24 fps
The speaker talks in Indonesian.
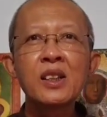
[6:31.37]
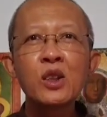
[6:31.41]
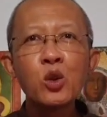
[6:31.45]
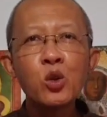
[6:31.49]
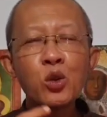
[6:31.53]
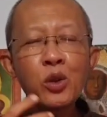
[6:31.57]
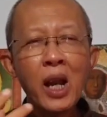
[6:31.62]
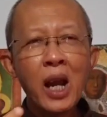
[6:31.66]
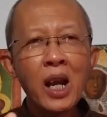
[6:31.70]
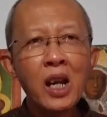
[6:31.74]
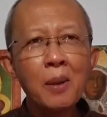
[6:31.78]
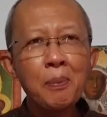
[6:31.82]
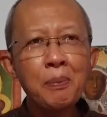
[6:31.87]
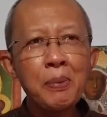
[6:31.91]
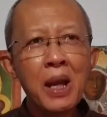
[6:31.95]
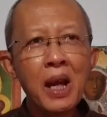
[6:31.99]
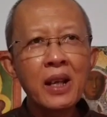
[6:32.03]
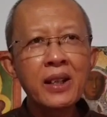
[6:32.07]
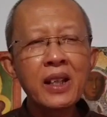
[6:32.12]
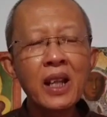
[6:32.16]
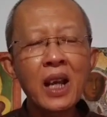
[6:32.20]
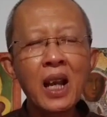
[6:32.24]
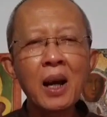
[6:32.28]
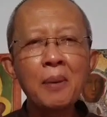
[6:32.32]
Kurang lebih
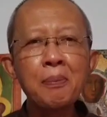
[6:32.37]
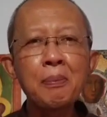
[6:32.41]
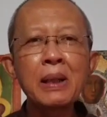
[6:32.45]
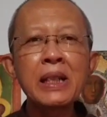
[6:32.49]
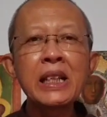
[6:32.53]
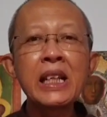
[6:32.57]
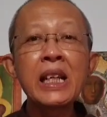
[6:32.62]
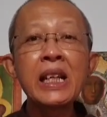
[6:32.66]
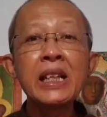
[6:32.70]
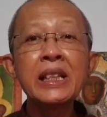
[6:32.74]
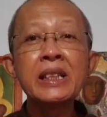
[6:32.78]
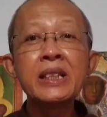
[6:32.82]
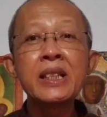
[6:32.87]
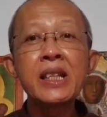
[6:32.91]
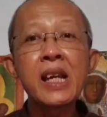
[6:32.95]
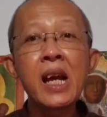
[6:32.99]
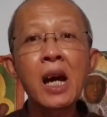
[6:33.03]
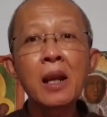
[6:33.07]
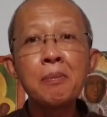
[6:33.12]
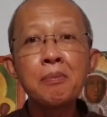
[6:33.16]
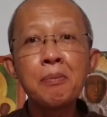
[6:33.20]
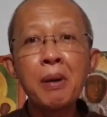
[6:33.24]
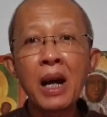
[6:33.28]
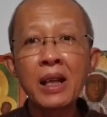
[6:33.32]
adalah
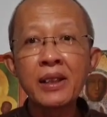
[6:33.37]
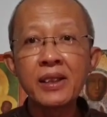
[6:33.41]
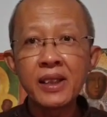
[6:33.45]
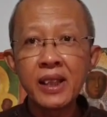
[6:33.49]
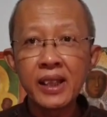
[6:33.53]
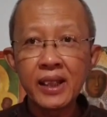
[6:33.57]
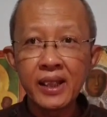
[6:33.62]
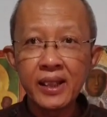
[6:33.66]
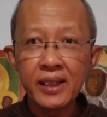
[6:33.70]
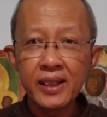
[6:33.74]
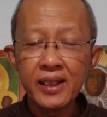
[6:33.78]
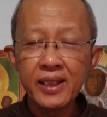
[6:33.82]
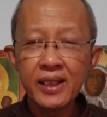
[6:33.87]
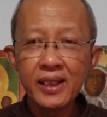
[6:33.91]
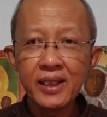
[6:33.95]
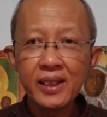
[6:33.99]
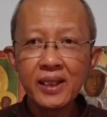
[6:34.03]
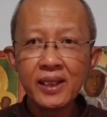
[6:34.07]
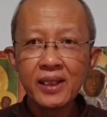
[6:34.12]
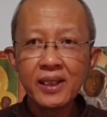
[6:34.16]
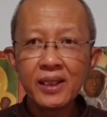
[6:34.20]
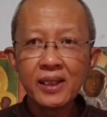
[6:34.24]
penelitian batin